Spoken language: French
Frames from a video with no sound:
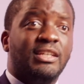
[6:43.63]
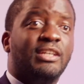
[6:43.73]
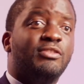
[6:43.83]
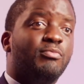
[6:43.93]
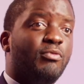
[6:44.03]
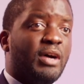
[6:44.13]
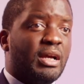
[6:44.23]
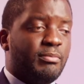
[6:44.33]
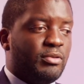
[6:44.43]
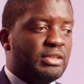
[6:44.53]
et de pouvoir
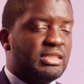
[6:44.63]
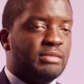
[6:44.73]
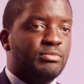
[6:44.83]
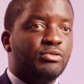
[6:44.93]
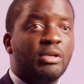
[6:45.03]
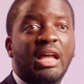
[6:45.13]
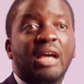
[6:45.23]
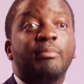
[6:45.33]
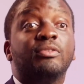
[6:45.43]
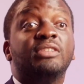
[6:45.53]
répondre à ses besoins La
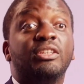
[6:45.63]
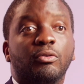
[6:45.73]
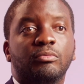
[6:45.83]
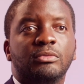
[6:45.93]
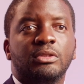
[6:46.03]
réponse est non.